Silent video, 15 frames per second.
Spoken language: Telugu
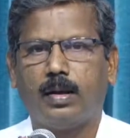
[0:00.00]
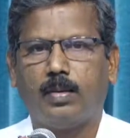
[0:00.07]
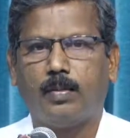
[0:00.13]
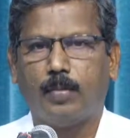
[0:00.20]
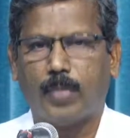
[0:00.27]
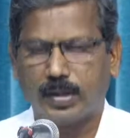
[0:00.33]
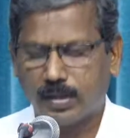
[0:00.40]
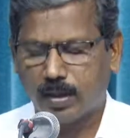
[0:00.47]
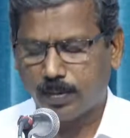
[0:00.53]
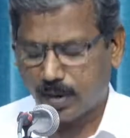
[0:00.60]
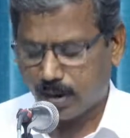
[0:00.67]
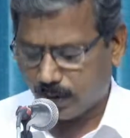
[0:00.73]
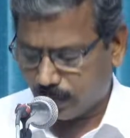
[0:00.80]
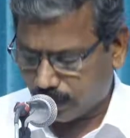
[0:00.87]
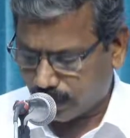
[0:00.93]
మందంగా
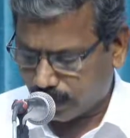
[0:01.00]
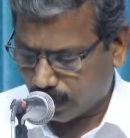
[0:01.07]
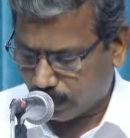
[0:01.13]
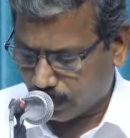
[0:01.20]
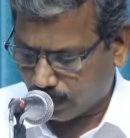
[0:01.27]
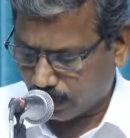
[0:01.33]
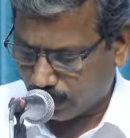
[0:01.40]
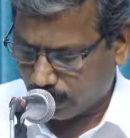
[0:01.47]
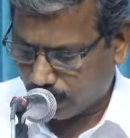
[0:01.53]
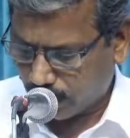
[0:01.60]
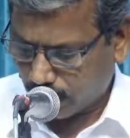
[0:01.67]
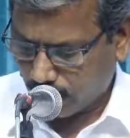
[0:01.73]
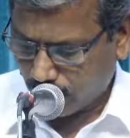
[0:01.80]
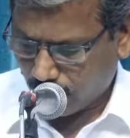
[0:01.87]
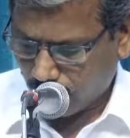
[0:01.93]
ఉంటుందేమో
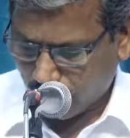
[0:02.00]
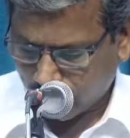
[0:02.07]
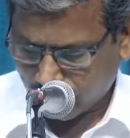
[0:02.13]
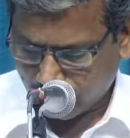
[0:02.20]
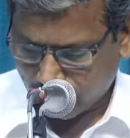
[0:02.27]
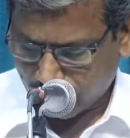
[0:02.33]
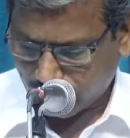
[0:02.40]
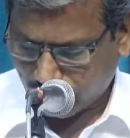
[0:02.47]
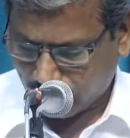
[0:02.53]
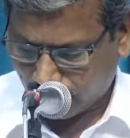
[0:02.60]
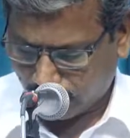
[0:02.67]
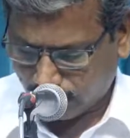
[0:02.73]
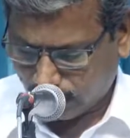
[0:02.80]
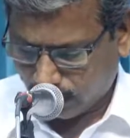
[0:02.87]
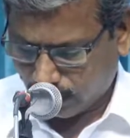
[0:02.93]
అనేటువంటి
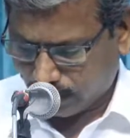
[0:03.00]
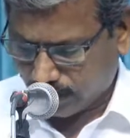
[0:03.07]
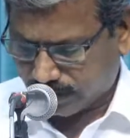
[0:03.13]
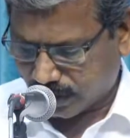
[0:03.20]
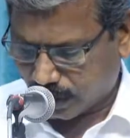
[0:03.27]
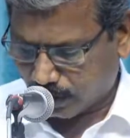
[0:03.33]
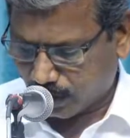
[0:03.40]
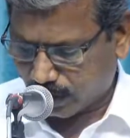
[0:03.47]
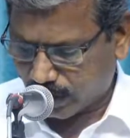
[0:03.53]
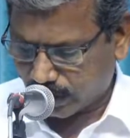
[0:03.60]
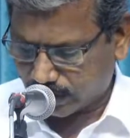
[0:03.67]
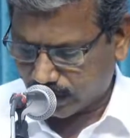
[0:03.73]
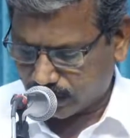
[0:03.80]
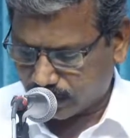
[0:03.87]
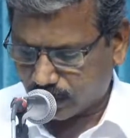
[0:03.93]
విషయాన్ని ముందుగా
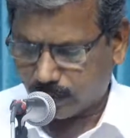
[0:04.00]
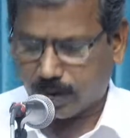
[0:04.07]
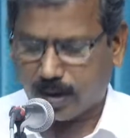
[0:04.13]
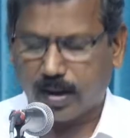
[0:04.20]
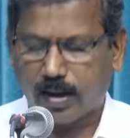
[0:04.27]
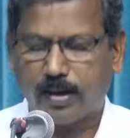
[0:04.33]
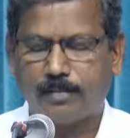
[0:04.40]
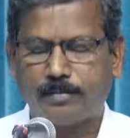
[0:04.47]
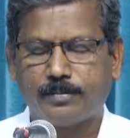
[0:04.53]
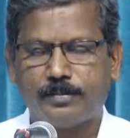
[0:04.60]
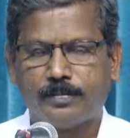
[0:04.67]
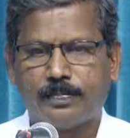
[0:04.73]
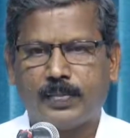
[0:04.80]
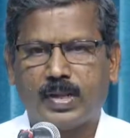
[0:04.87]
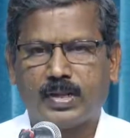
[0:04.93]
తెలుసుకున్న వాడే
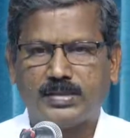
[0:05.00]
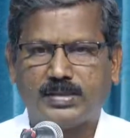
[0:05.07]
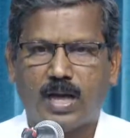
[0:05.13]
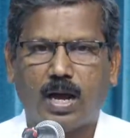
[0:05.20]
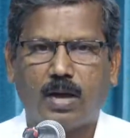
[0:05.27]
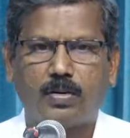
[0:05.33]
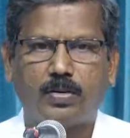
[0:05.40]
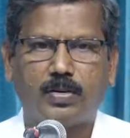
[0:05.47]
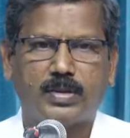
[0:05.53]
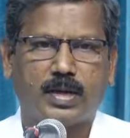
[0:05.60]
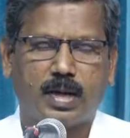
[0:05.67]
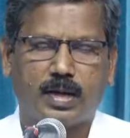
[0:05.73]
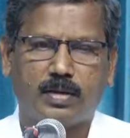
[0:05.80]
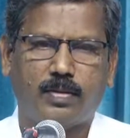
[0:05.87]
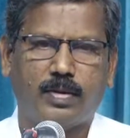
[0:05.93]
జాగరూకత
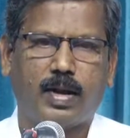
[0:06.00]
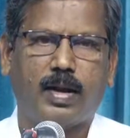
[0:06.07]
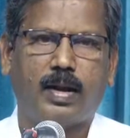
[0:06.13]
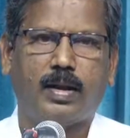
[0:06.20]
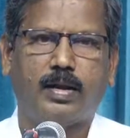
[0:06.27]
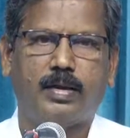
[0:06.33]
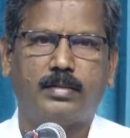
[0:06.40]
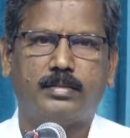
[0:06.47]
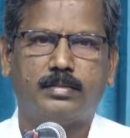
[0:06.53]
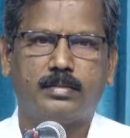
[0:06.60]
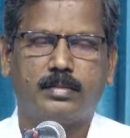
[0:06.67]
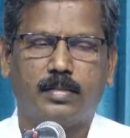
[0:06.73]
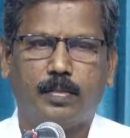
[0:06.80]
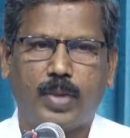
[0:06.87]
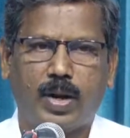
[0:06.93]
కలిగి ఉండాలని
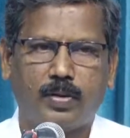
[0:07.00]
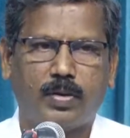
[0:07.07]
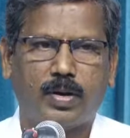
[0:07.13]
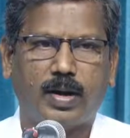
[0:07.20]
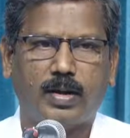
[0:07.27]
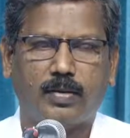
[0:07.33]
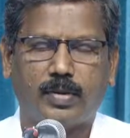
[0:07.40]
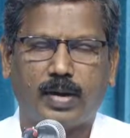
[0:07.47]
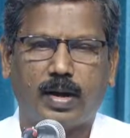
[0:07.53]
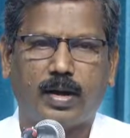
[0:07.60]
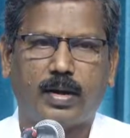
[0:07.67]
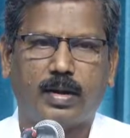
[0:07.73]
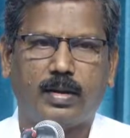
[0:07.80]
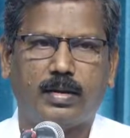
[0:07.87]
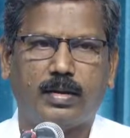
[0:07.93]
మెలకు కలిగి
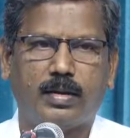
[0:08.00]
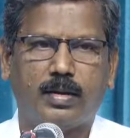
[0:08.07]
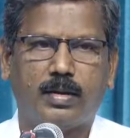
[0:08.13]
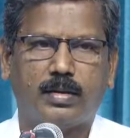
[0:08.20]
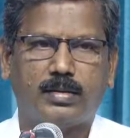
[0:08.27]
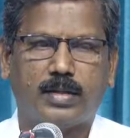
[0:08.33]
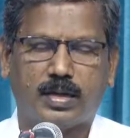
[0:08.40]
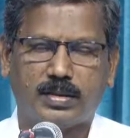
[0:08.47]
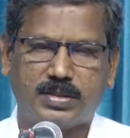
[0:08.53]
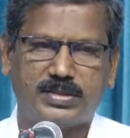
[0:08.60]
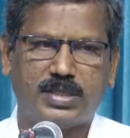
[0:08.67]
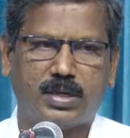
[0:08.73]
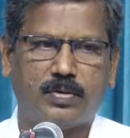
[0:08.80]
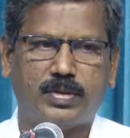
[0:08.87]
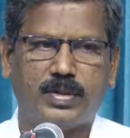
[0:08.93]
ఉండాలని తన
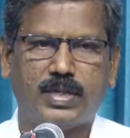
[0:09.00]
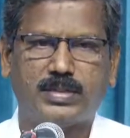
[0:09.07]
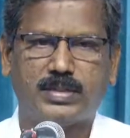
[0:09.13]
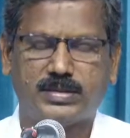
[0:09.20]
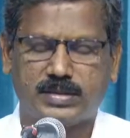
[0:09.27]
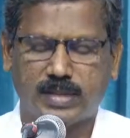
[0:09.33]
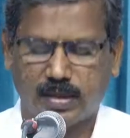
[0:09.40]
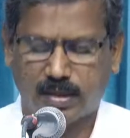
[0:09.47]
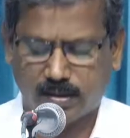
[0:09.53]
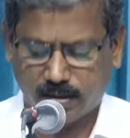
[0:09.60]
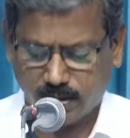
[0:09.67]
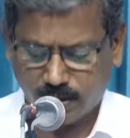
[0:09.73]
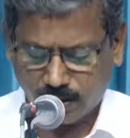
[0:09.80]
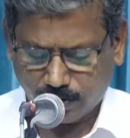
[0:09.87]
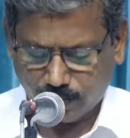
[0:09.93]
శిష్యులను ఉద్దేశించి
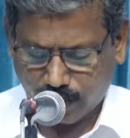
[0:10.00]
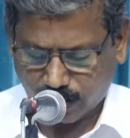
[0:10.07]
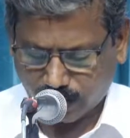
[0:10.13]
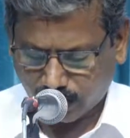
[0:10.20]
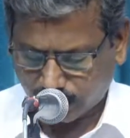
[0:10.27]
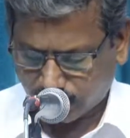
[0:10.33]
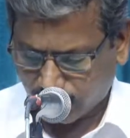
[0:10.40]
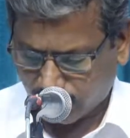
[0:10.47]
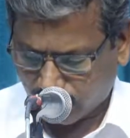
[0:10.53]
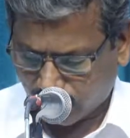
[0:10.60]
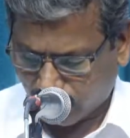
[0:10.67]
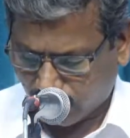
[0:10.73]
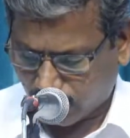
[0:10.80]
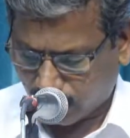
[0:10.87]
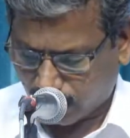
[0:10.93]
మాట్లాడుతున్నట్లుగా
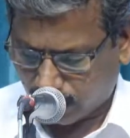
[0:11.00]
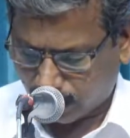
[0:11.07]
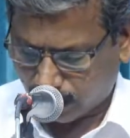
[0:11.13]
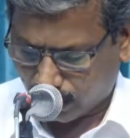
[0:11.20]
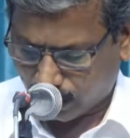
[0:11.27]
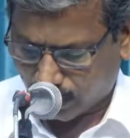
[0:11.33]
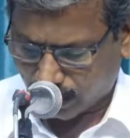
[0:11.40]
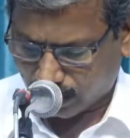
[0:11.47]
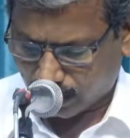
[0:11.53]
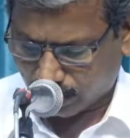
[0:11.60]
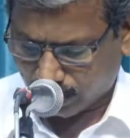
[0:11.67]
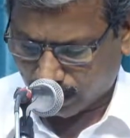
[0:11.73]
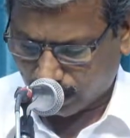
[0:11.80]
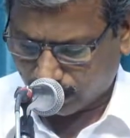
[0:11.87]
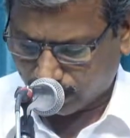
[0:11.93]
ఇక్కడ కనబడుతూ
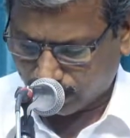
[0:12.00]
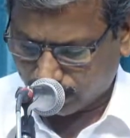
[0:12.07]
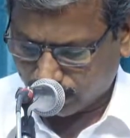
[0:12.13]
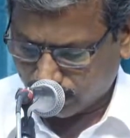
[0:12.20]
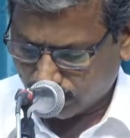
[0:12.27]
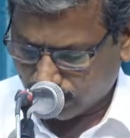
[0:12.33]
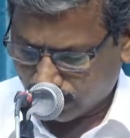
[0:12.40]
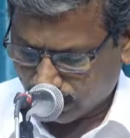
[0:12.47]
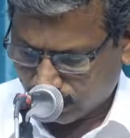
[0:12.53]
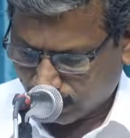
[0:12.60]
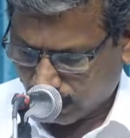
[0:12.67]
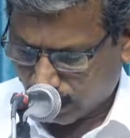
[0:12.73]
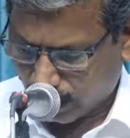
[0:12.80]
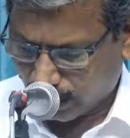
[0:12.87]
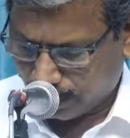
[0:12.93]
ఉంది
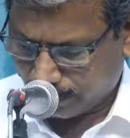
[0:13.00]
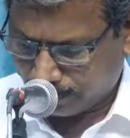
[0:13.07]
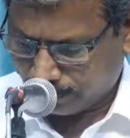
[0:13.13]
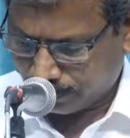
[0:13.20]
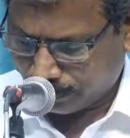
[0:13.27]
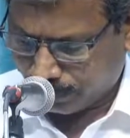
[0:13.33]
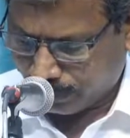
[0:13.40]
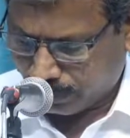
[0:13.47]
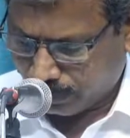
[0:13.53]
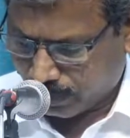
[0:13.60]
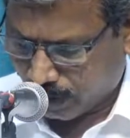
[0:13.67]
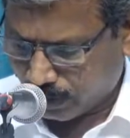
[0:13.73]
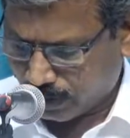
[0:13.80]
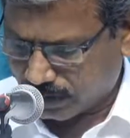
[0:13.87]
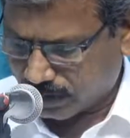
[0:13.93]
చూడండి
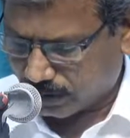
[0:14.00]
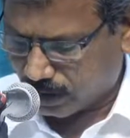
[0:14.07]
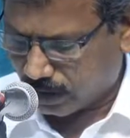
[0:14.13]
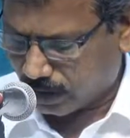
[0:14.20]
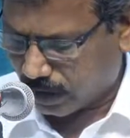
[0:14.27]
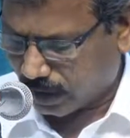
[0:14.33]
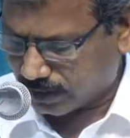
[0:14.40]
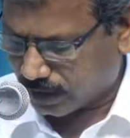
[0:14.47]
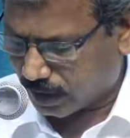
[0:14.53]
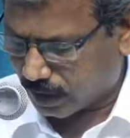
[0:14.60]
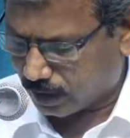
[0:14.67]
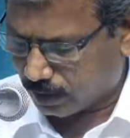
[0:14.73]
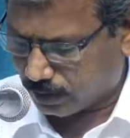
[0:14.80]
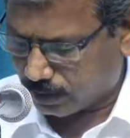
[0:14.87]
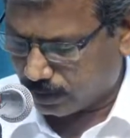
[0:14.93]
ప్రభు ఇచ్చినటువంటి హెచ్చరికను